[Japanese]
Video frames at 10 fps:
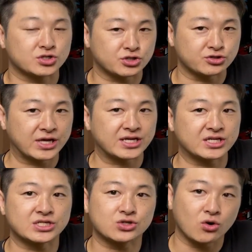中殿
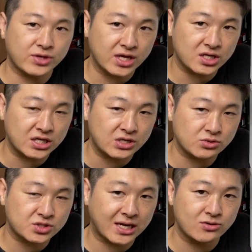筋小殿筋
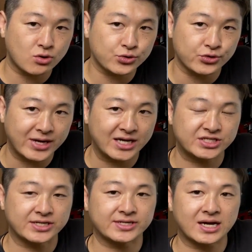を使うことで
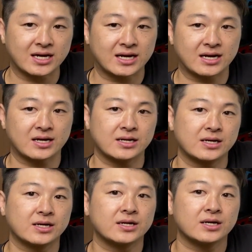足痩せが
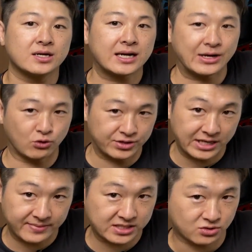可能に
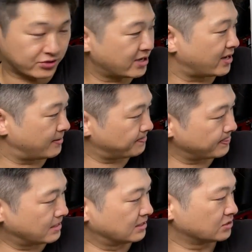なりますので
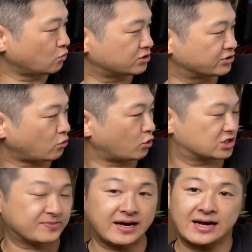そうすると
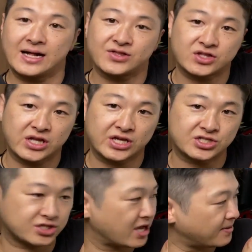骨盤が安定
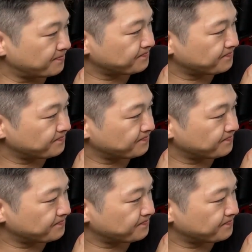して